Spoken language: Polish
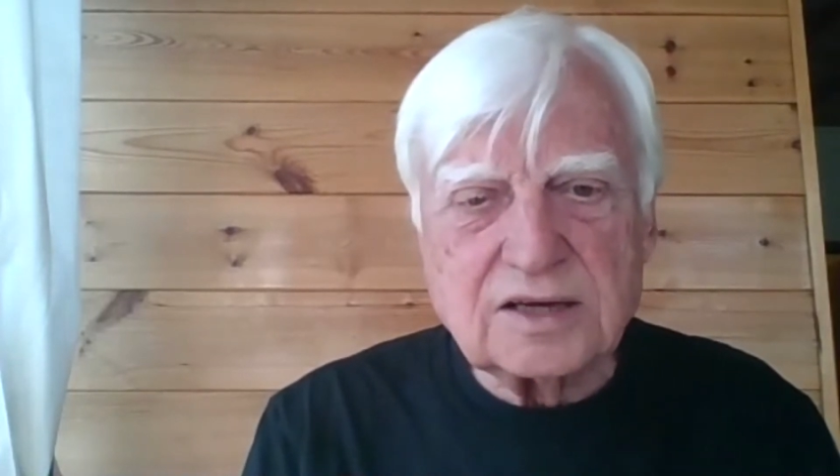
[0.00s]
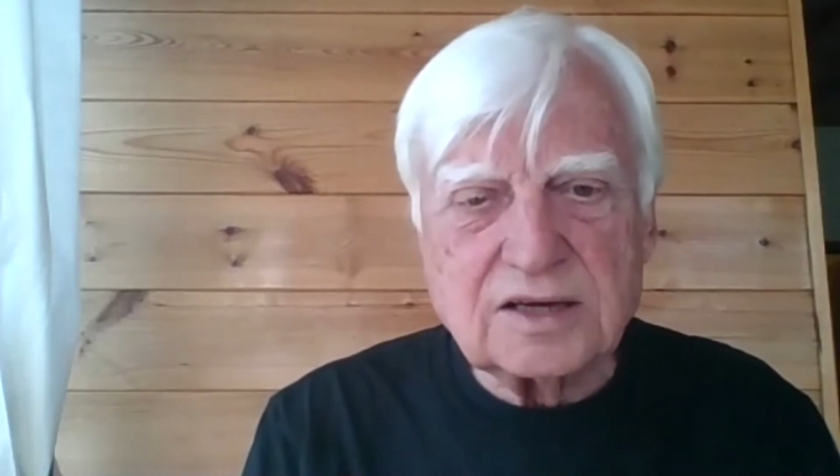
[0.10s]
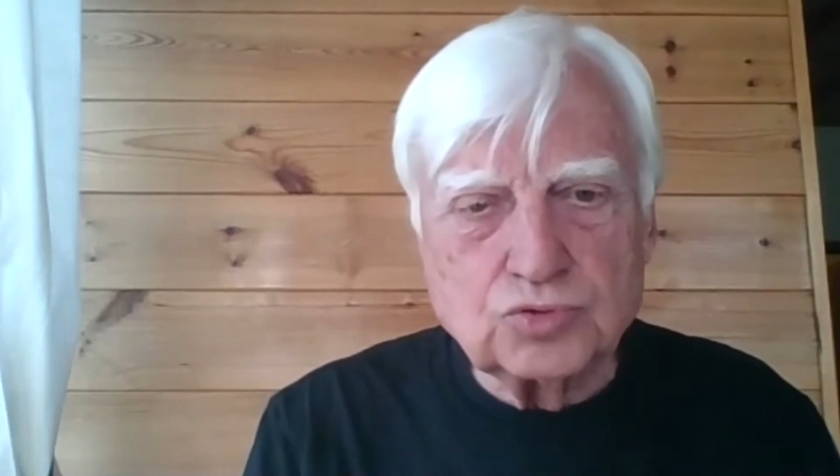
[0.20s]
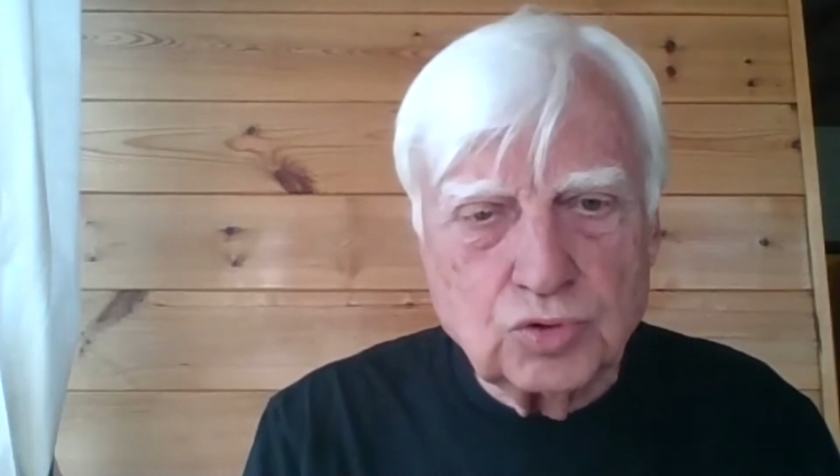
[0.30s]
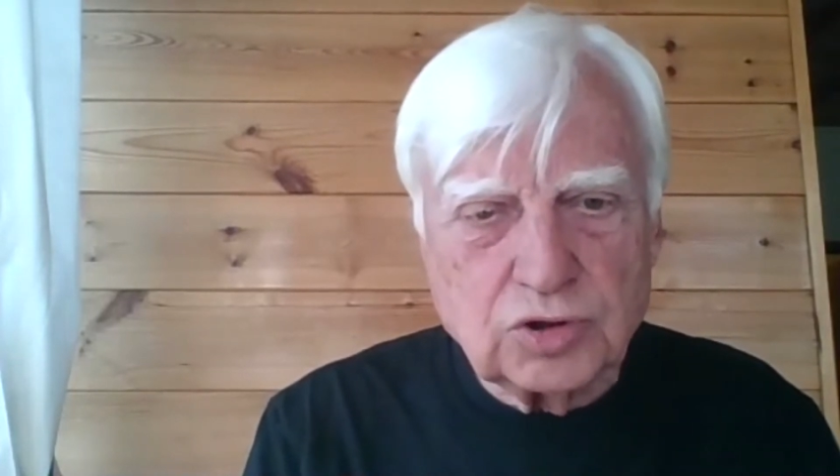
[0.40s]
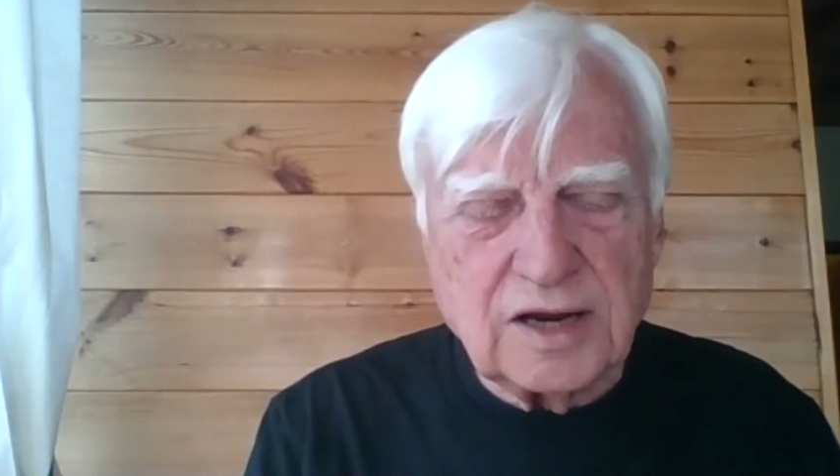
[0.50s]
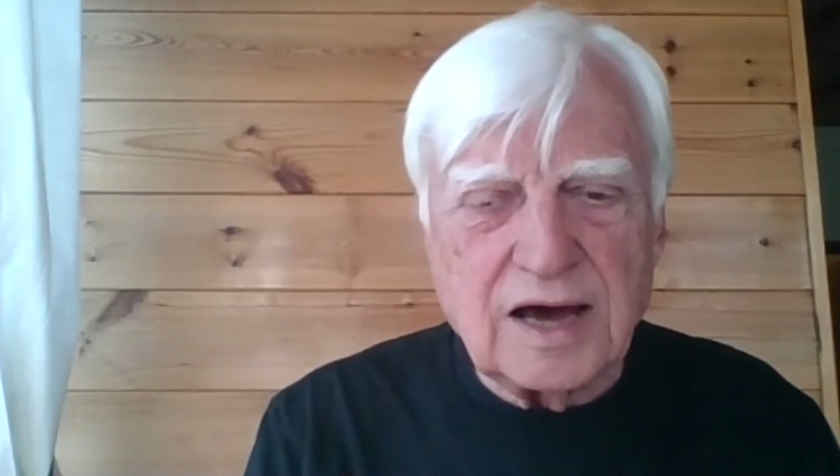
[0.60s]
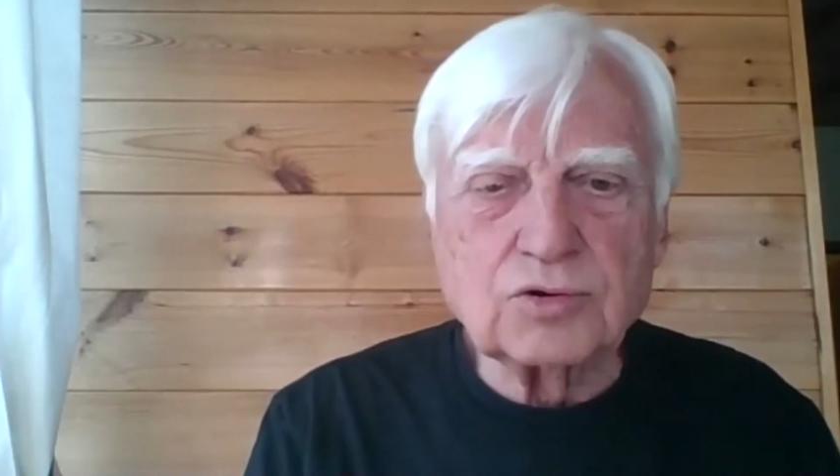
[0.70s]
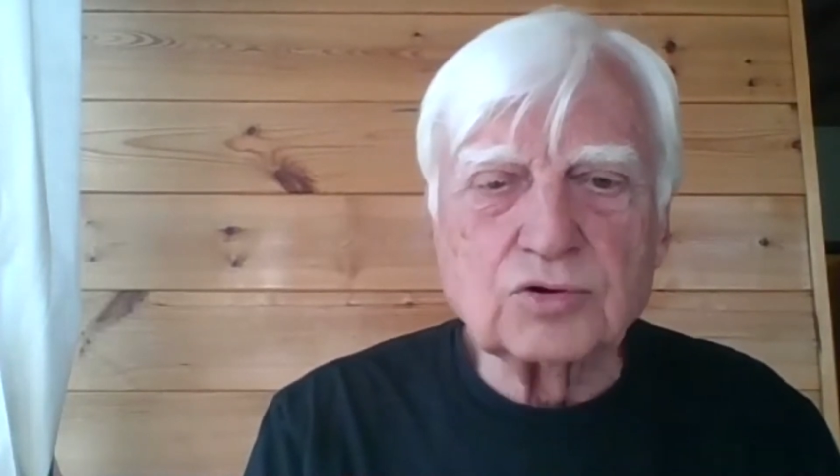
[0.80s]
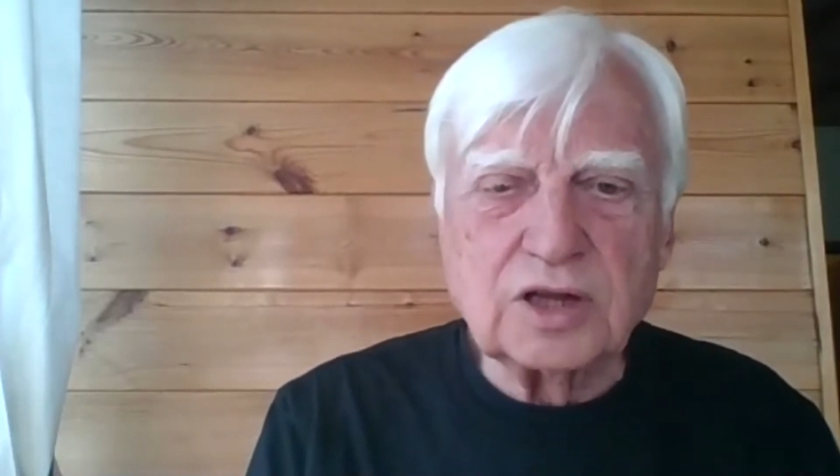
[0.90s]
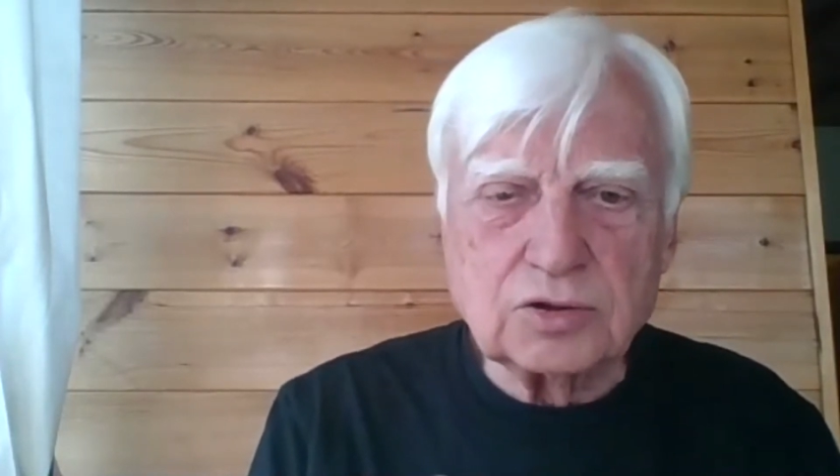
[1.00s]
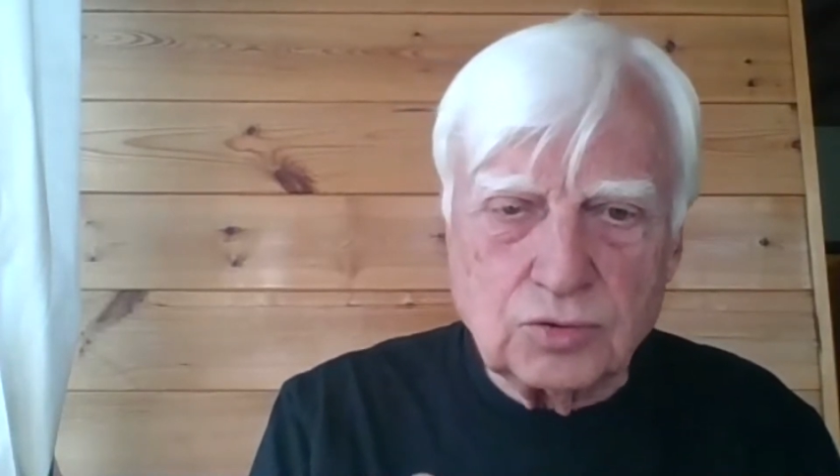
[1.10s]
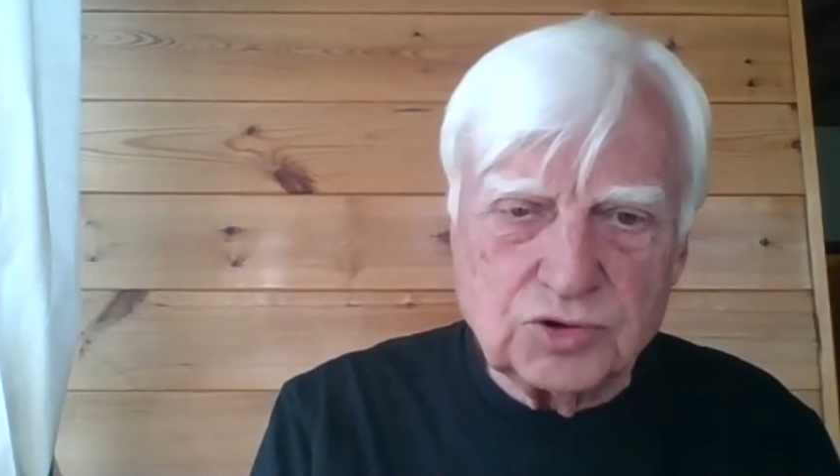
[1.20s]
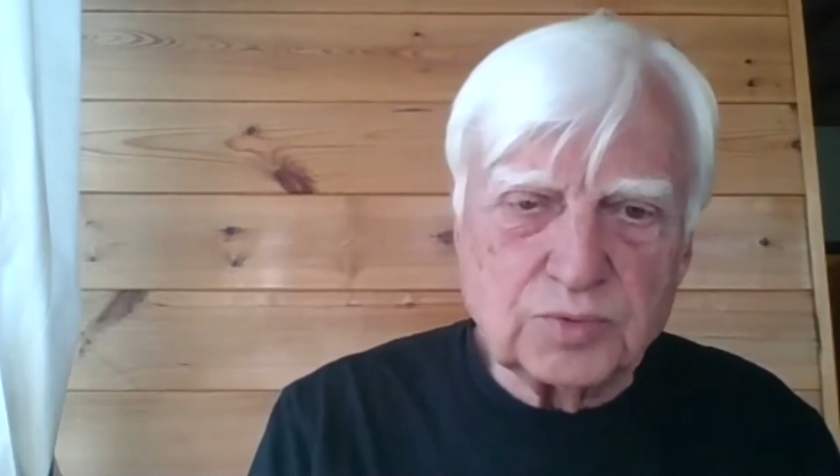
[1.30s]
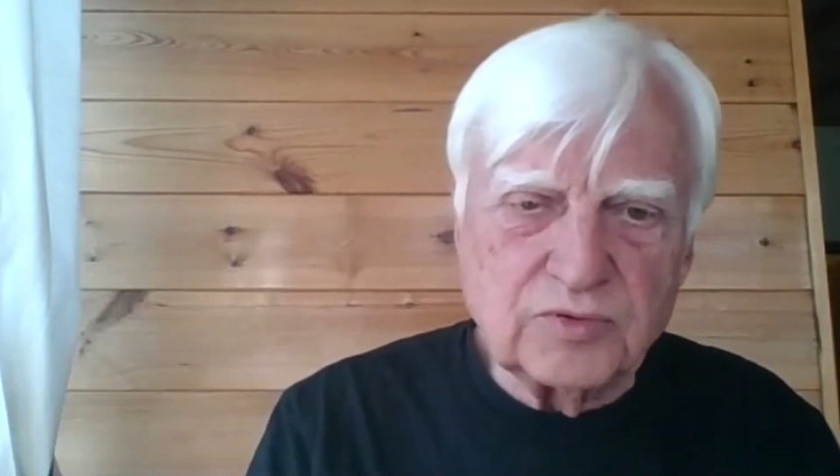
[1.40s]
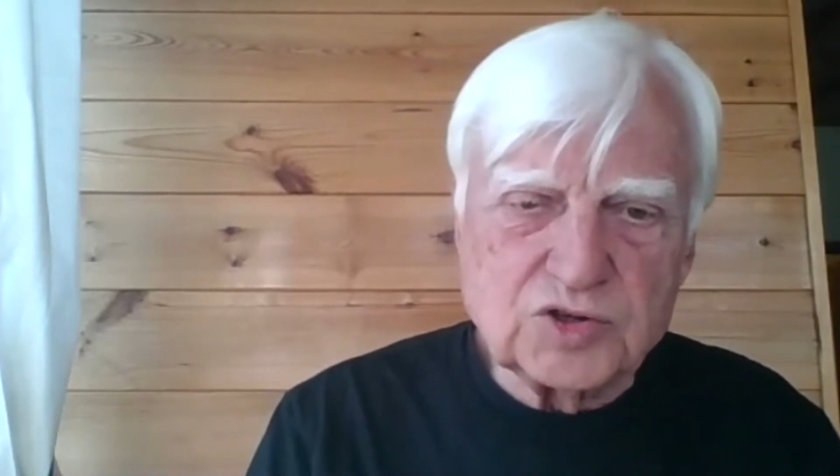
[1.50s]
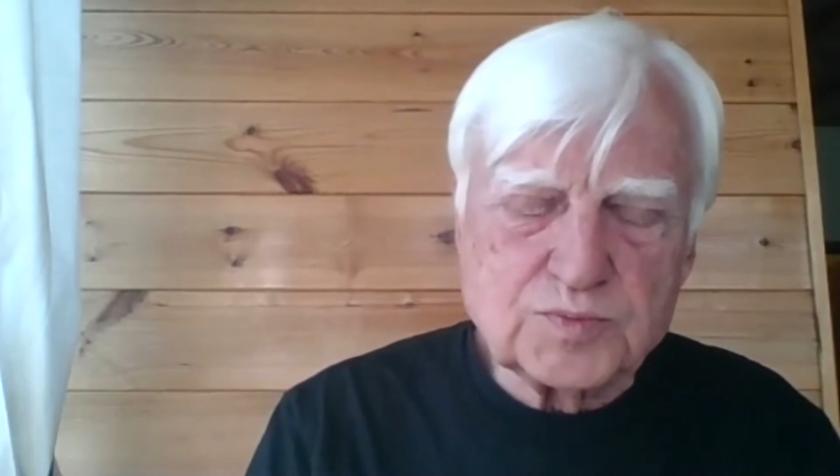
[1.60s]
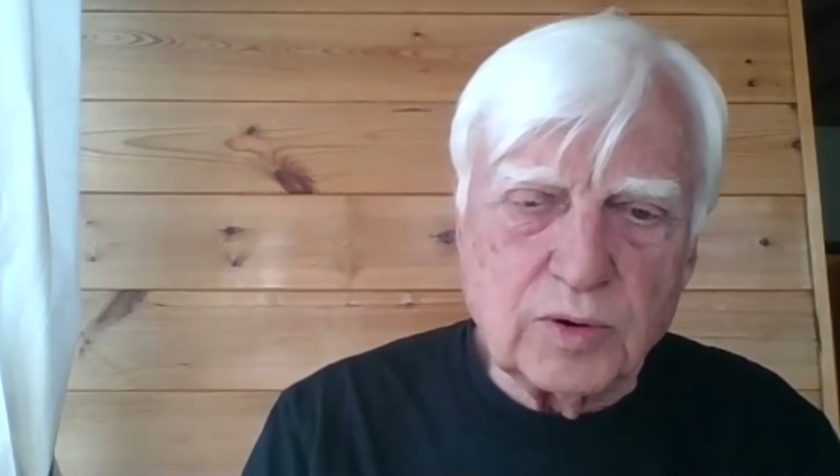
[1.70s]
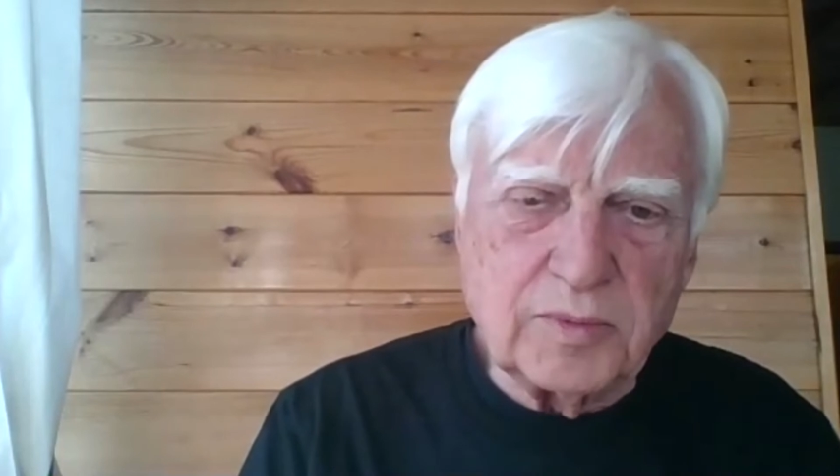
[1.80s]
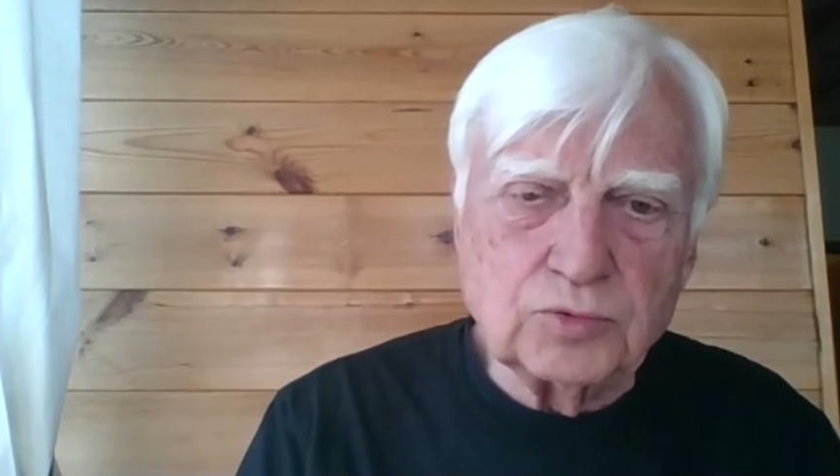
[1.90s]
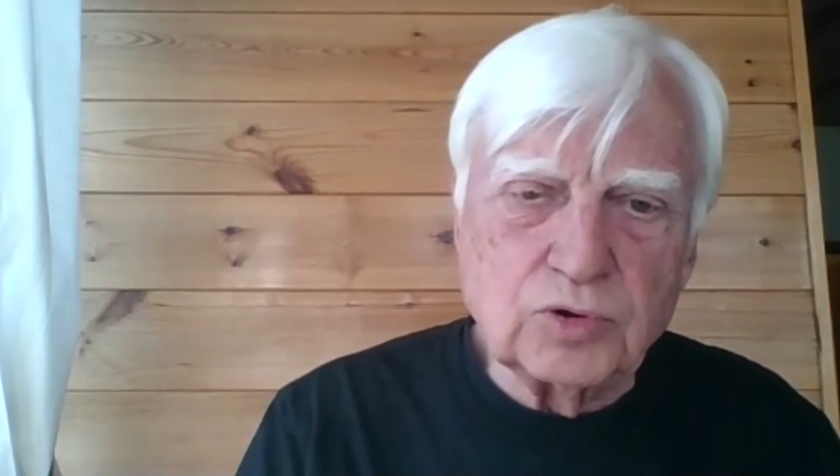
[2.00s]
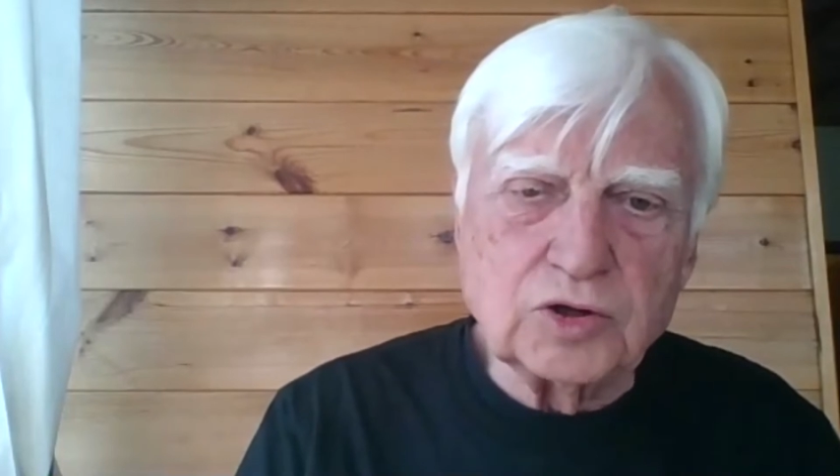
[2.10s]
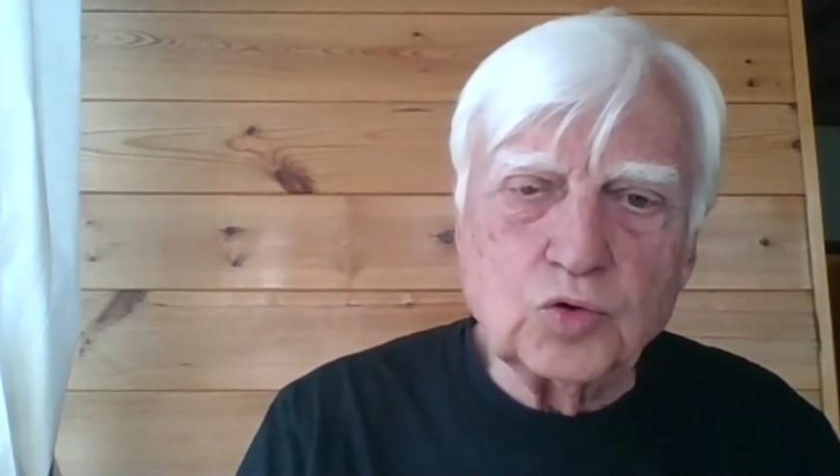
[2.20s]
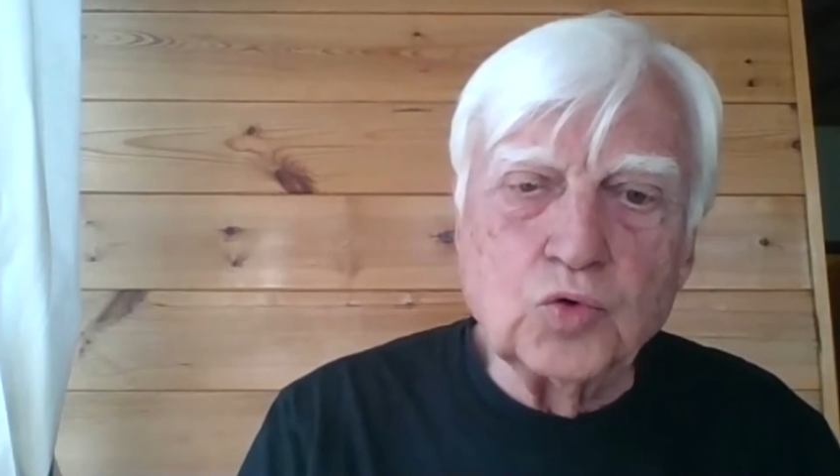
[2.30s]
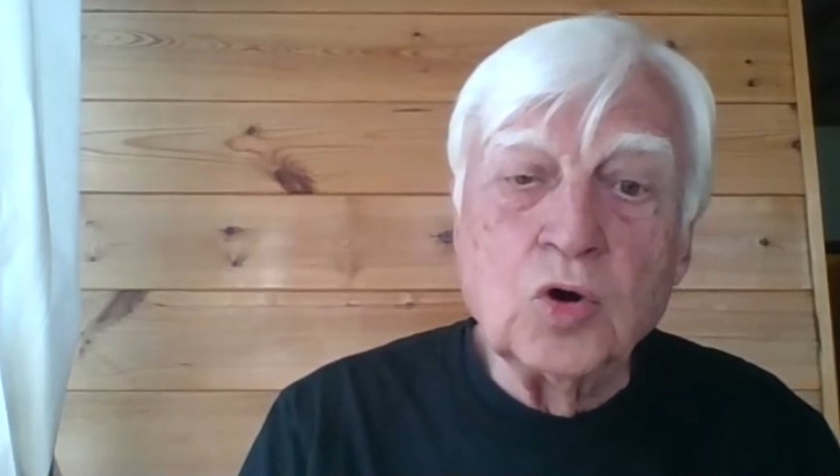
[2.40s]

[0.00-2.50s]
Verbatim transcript: duch naroda, który smo već pomenuli u